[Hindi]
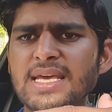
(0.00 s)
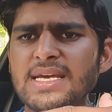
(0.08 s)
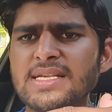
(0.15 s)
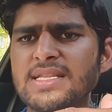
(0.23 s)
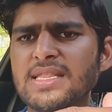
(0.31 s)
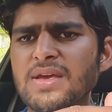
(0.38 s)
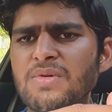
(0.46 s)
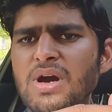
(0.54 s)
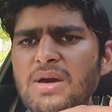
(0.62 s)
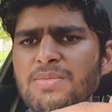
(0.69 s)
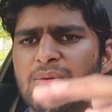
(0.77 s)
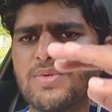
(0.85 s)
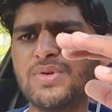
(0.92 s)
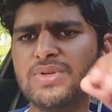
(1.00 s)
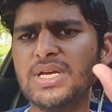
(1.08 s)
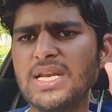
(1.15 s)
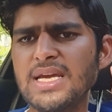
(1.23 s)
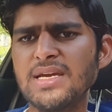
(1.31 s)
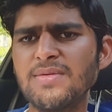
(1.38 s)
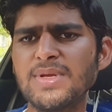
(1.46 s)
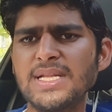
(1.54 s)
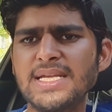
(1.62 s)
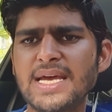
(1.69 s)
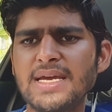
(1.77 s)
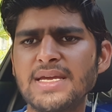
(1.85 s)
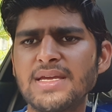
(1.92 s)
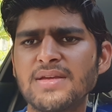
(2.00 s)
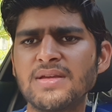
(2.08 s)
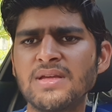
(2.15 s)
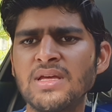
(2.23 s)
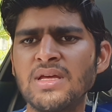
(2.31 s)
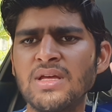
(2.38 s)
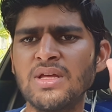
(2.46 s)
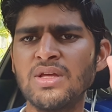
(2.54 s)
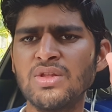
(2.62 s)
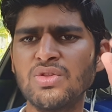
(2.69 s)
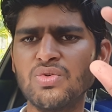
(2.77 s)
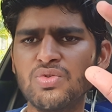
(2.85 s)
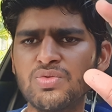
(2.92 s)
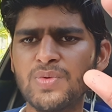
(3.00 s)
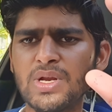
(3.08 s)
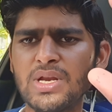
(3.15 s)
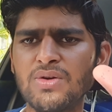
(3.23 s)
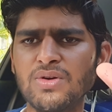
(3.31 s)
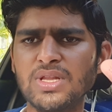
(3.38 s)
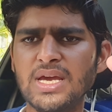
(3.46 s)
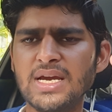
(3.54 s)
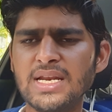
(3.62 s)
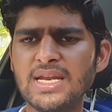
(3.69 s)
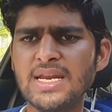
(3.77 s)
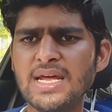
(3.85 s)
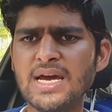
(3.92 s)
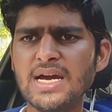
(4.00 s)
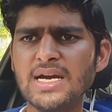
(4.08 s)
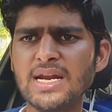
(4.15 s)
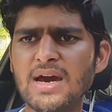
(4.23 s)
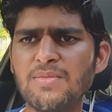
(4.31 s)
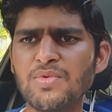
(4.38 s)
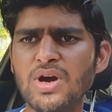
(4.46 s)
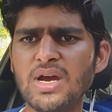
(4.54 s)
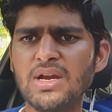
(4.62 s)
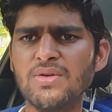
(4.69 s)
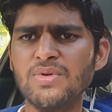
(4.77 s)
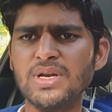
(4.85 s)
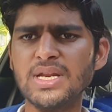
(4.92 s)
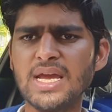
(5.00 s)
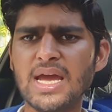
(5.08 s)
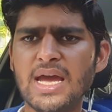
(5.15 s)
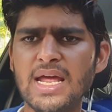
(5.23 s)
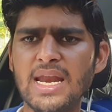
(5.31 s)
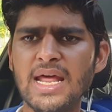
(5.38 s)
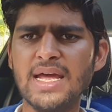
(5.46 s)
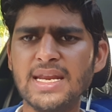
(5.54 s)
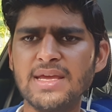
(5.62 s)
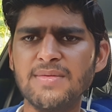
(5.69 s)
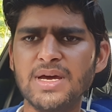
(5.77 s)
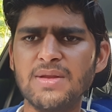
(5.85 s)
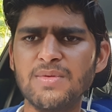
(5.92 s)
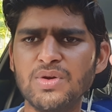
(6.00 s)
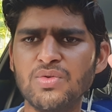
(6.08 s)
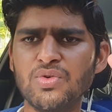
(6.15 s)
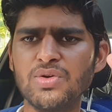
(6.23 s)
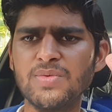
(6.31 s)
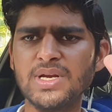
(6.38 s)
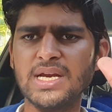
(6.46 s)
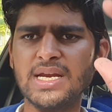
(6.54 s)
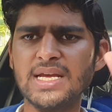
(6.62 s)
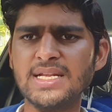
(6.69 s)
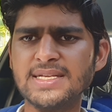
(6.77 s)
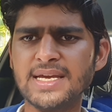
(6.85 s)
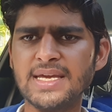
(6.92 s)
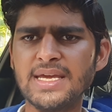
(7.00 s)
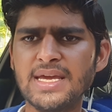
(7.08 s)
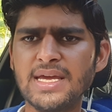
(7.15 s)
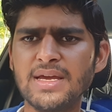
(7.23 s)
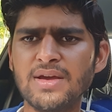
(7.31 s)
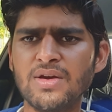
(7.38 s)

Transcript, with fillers: देख सकते हैं वहाँ पे भी उसकी लिंक मिल जाएगी तो उस वीडियो को देख लेना अगर आपको आई ट्वेंटी एनलाइन के बारे में कोई भी डिटेल्स चाहिए